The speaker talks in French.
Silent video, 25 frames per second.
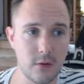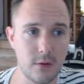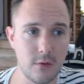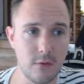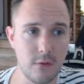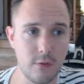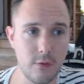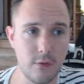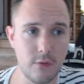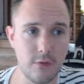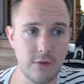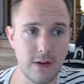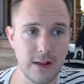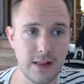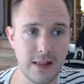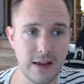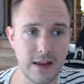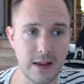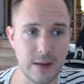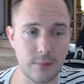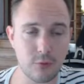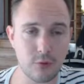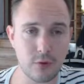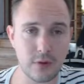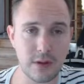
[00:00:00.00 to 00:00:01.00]
vous faites la
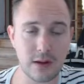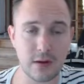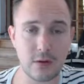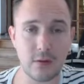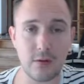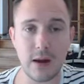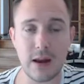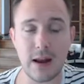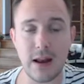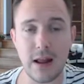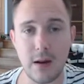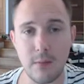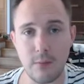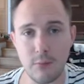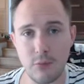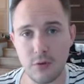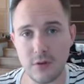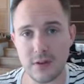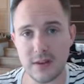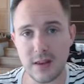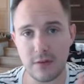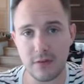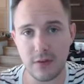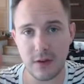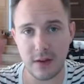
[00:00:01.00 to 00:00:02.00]
capture d'écran. Et là, le
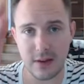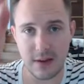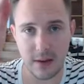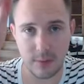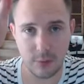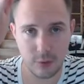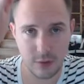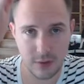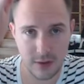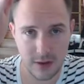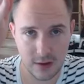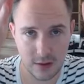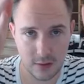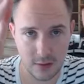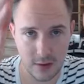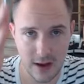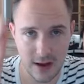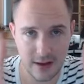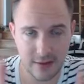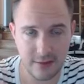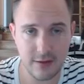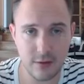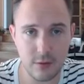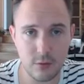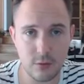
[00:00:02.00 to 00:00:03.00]
but, c'est de faire une capture d'écran
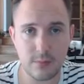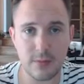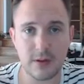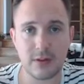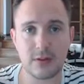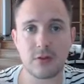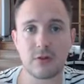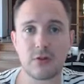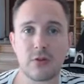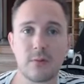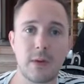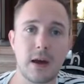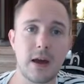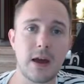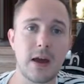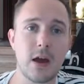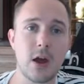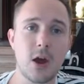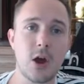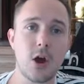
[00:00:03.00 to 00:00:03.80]
assez longue parce que j'aimerais